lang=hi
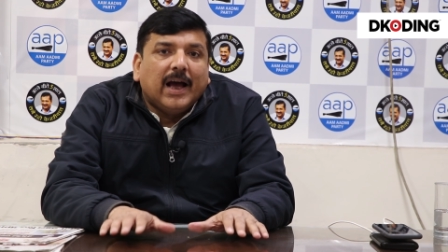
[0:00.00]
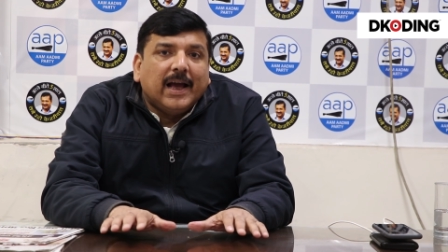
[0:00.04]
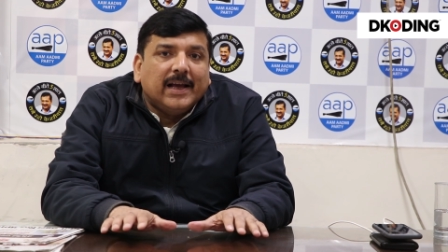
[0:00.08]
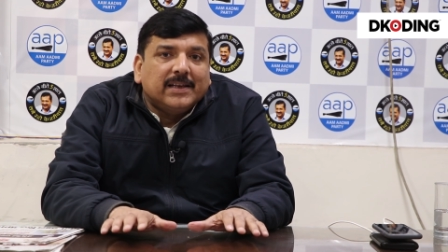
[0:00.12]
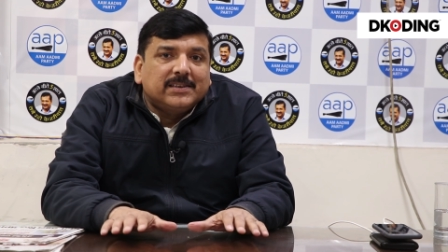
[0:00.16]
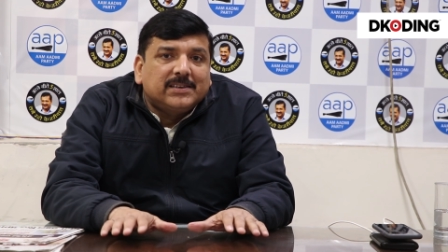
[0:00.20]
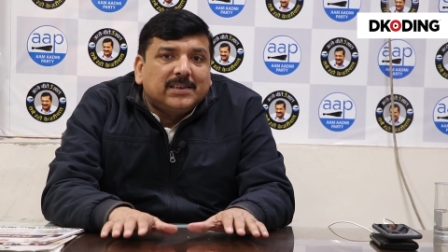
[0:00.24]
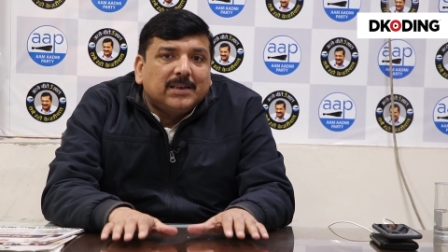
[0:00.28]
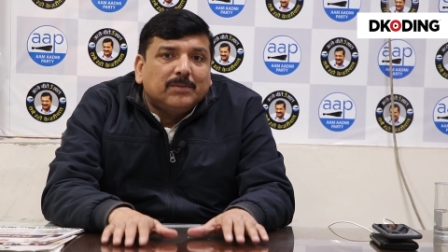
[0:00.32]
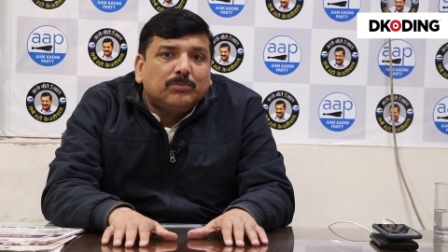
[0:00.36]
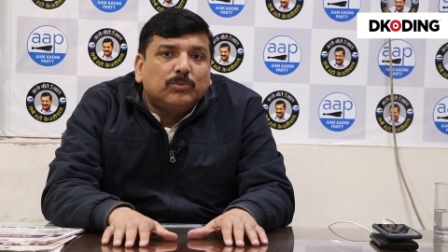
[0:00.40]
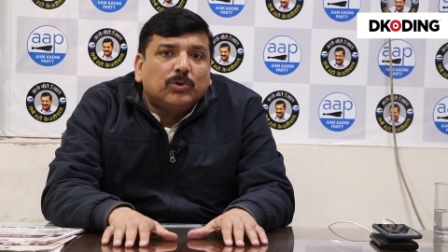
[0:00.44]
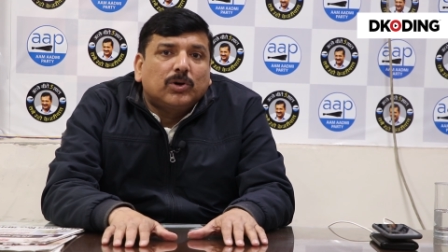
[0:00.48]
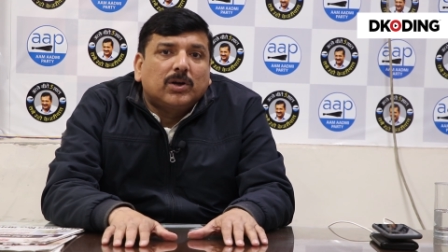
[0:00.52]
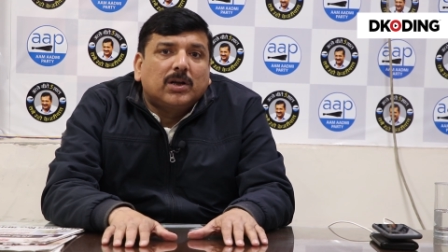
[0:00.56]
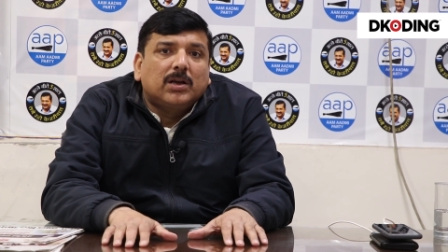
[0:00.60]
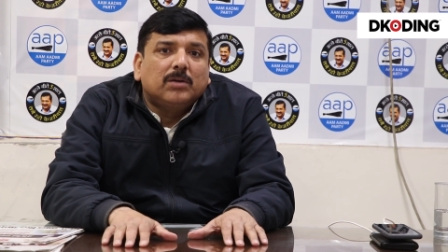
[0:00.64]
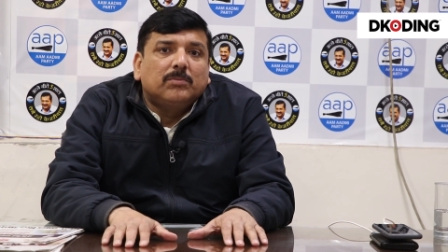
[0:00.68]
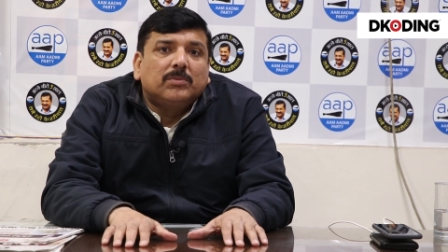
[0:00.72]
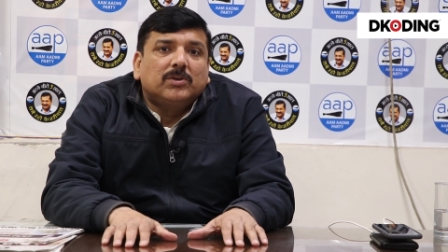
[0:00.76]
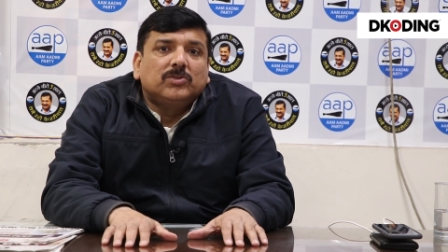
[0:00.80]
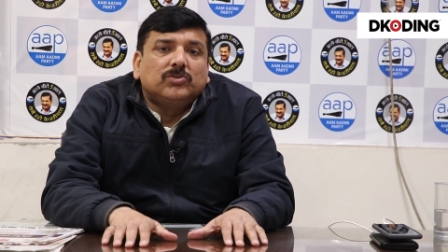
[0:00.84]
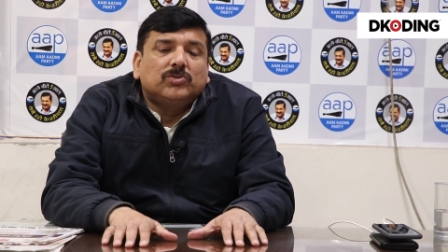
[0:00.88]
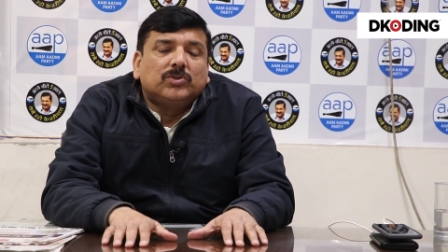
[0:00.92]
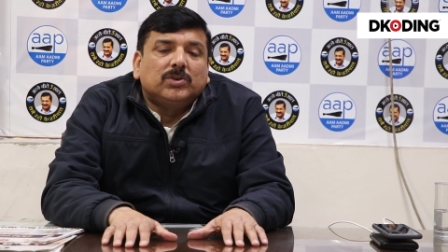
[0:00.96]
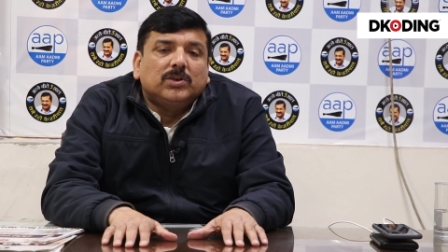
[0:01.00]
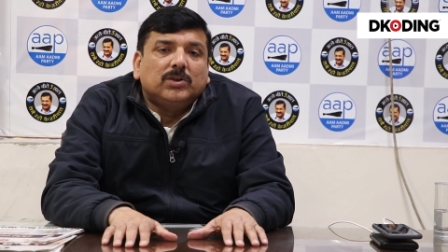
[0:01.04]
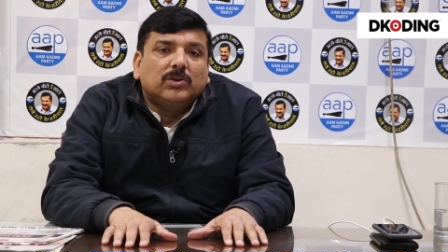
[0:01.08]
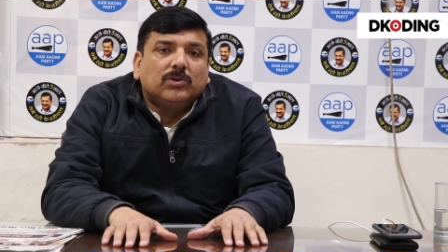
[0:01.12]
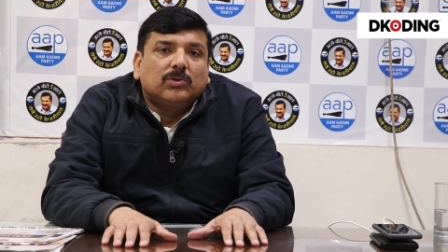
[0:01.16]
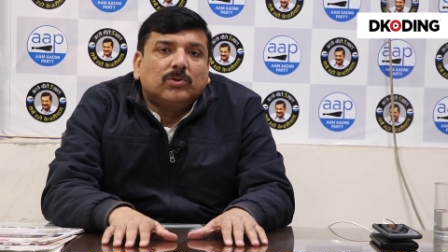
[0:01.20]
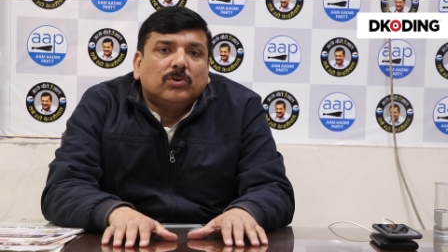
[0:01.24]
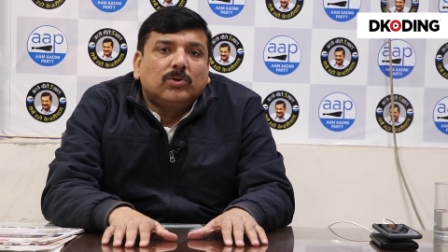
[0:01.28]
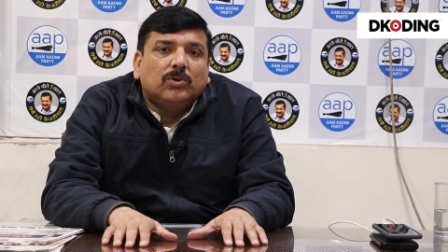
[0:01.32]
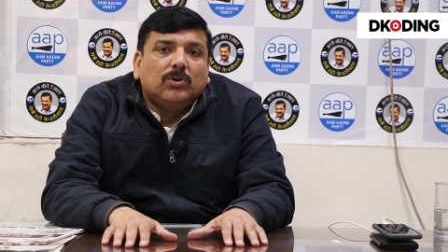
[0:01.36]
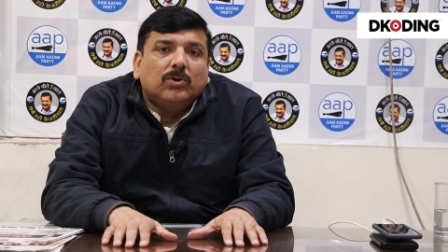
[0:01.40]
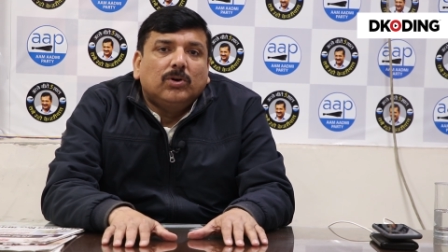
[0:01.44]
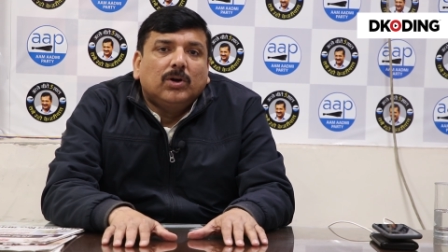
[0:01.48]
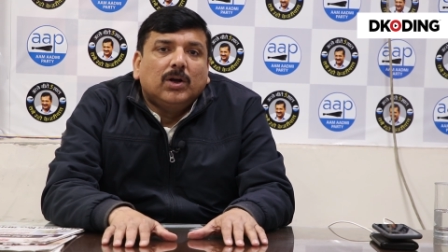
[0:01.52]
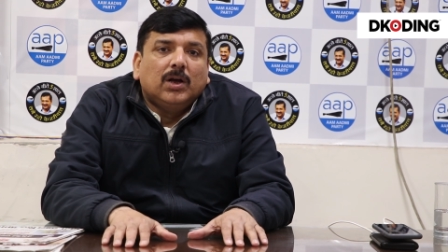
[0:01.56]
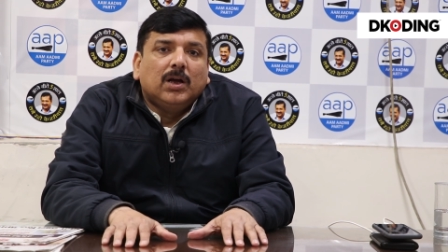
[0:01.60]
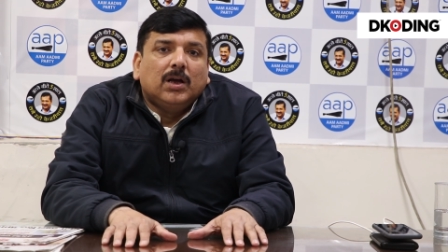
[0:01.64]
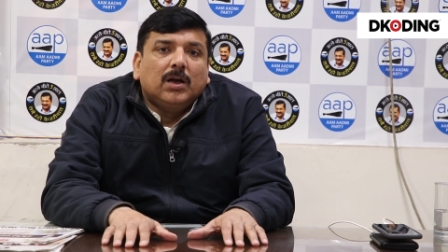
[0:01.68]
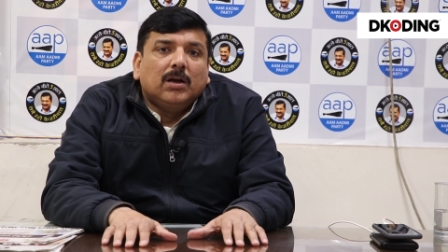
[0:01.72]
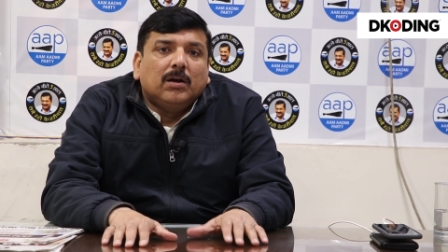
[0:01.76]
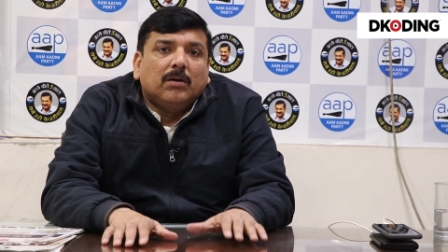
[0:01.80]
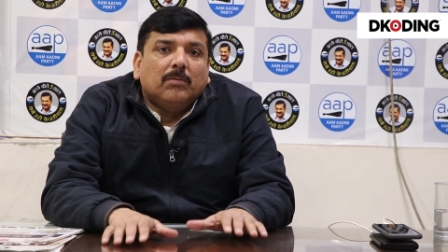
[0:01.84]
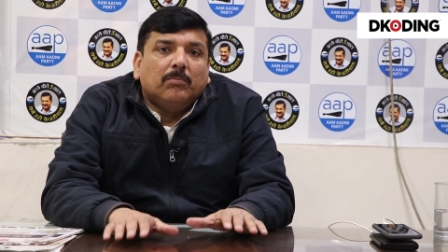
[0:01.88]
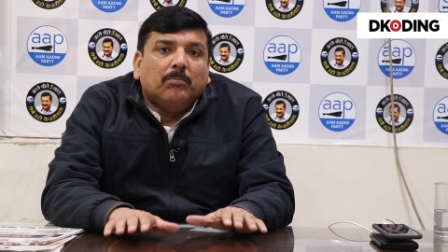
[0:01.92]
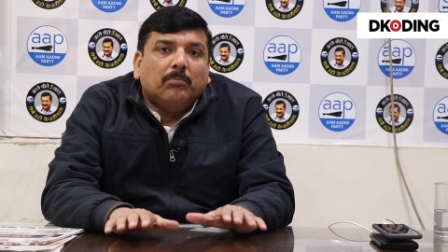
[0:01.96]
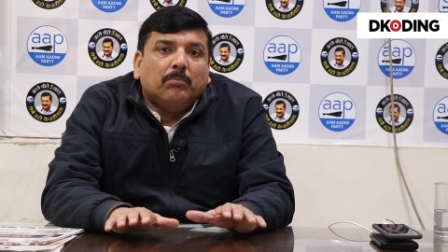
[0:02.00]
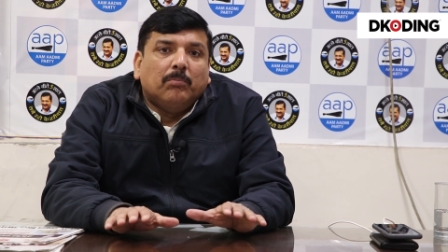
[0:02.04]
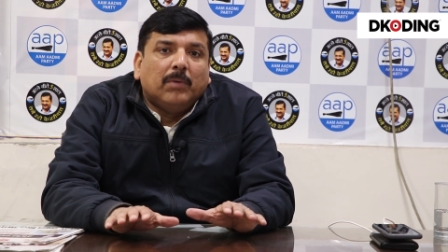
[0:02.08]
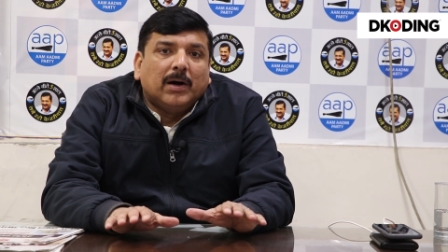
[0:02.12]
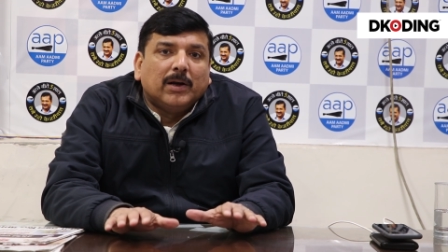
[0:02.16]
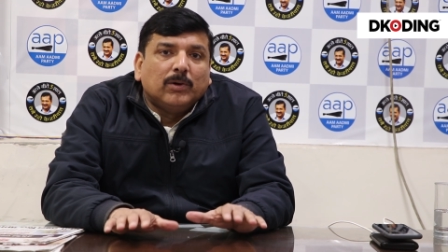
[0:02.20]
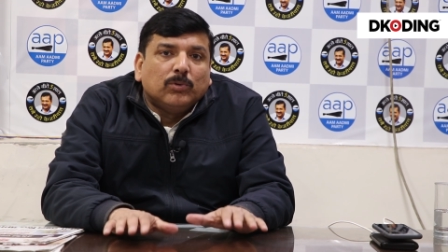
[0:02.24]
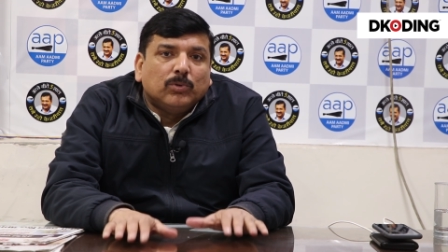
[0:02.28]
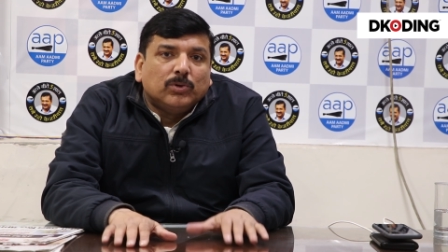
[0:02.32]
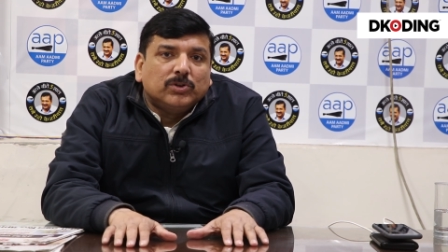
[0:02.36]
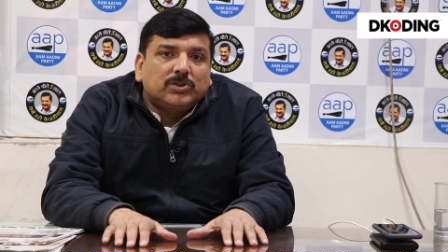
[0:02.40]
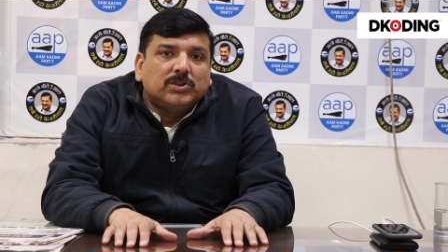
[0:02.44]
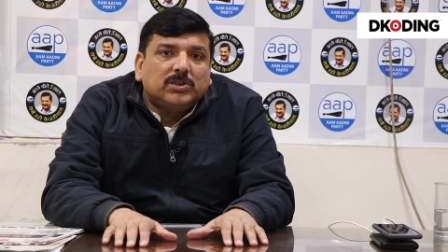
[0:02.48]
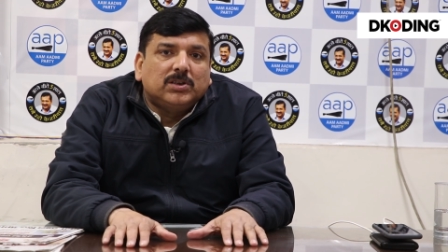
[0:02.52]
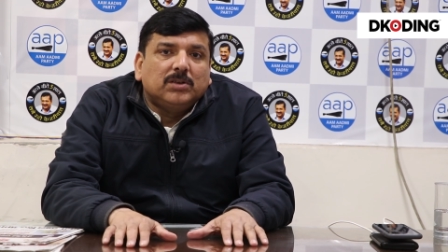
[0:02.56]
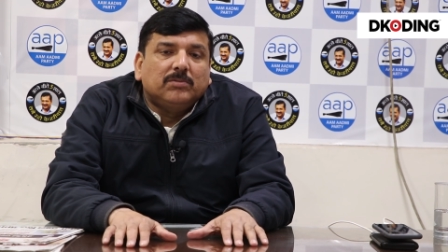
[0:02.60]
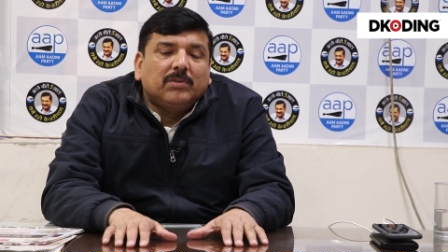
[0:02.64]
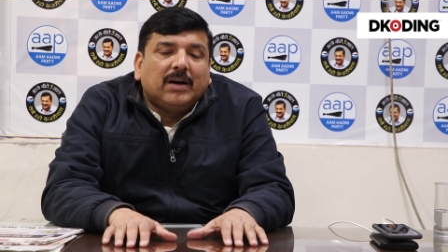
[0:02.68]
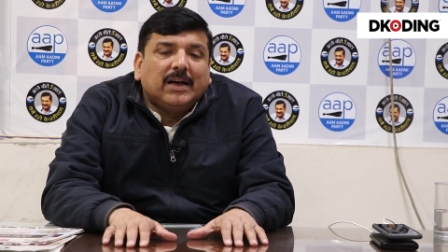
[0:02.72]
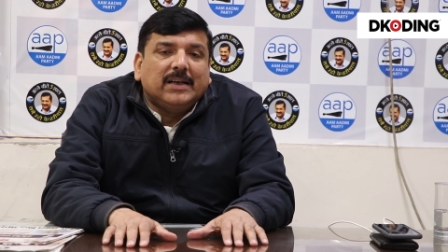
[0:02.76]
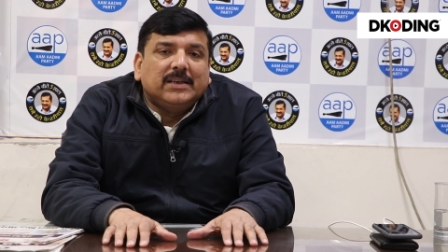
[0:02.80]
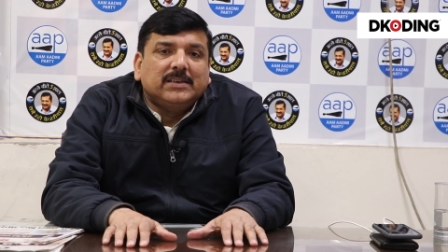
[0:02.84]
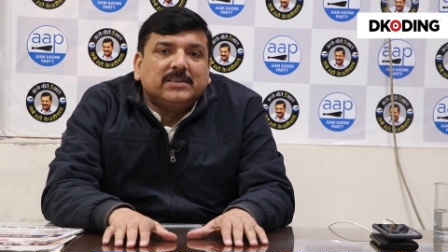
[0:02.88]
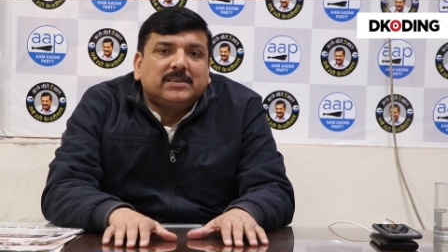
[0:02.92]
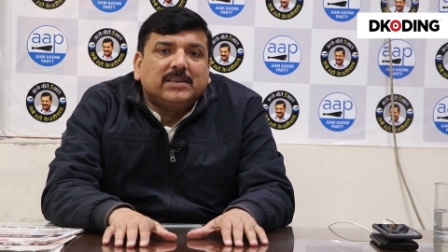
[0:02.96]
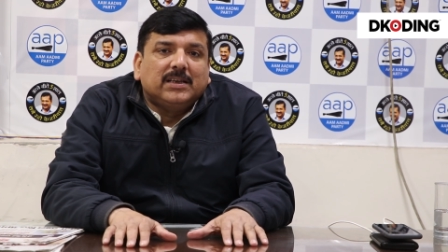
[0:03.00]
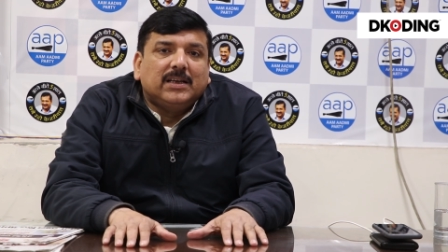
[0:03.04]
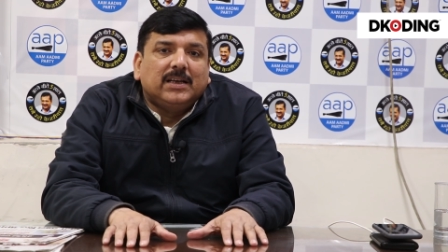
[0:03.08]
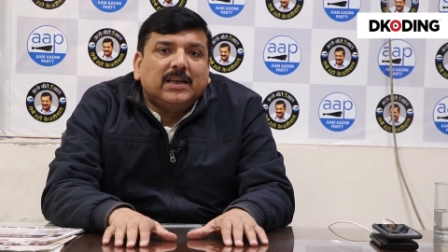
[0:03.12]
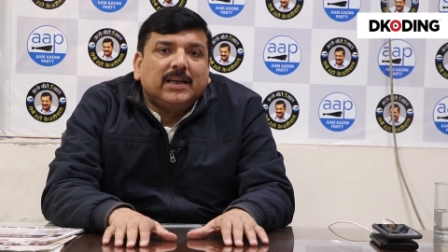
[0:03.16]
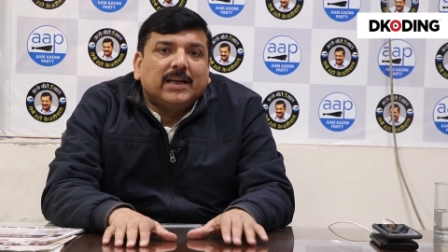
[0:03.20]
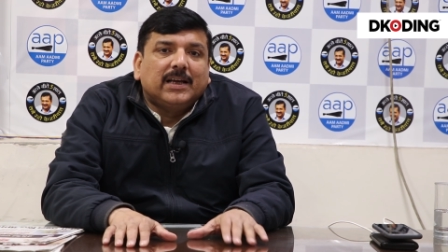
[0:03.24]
ऐसे मुख्यमंत्री को मनोज तिवारी से